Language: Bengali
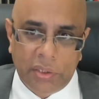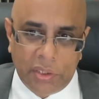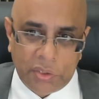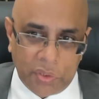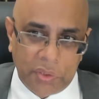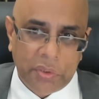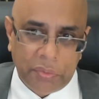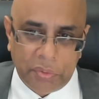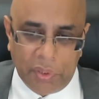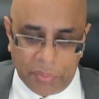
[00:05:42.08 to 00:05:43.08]
জিজ্ঞেস করেন
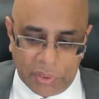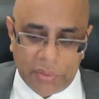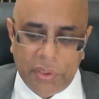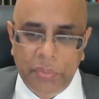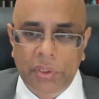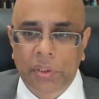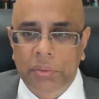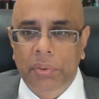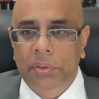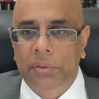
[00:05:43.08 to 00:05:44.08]
সবসময় আমাদের টিভিতে
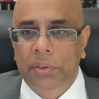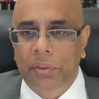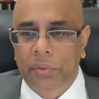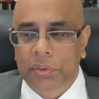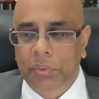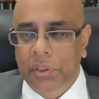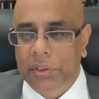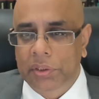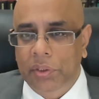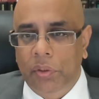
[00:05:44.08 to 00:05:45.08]
অথবা যে কোনো সময়
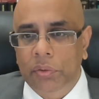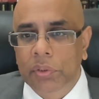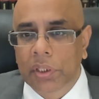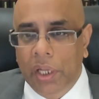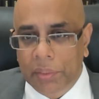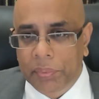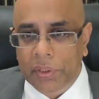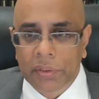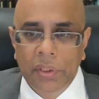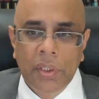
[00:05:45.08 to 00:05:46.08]
আসেন যে কতদিন লাগবে
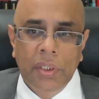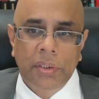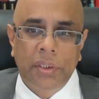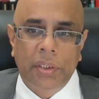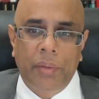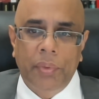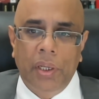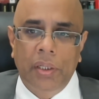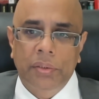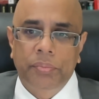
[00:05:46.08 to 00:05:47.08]
যেটা আমরা
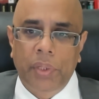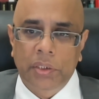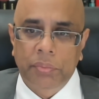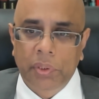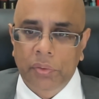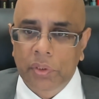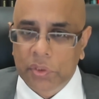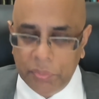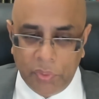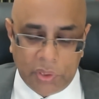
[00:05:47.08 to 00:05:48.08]
প্রায় সময় কোনো
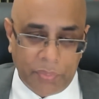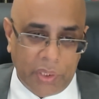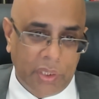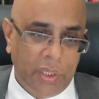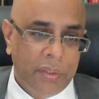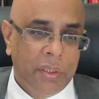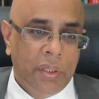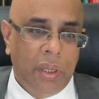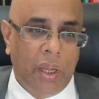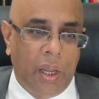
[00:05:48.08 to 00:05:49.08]
কিছুই বলতে পারি না
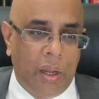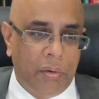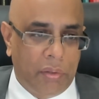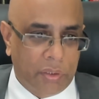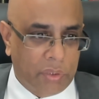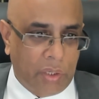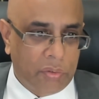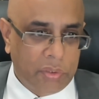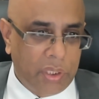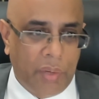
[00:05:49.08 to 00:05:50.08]
হয়তো
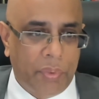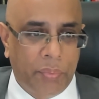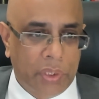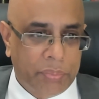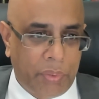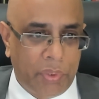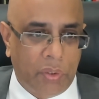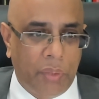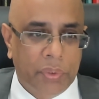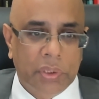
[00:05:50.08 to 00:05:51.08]
এখনই আমরা বলতে পারবো না
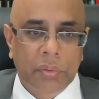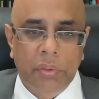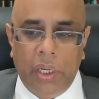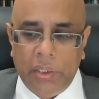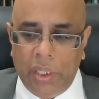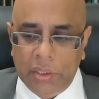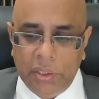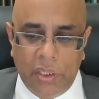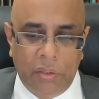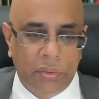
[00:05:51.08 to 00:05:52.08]
কবে কিন্তু একটা
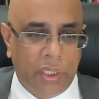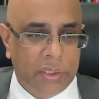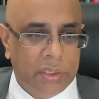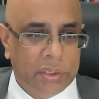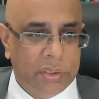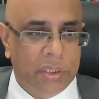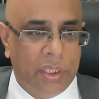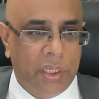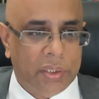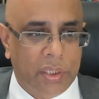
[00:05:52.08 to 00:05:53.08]
আশার আলো দেখা যাচ্ছে যে
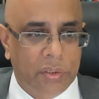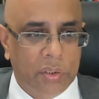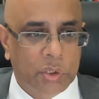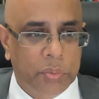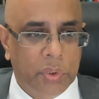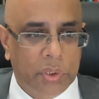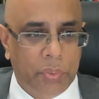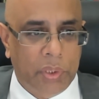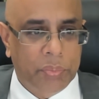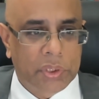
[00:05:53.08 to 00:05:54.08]
এটা একটা সুবিধা হতে
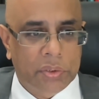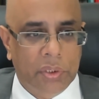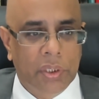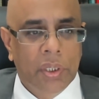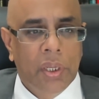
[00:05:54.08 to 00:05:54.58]
পারে বিশেষ করে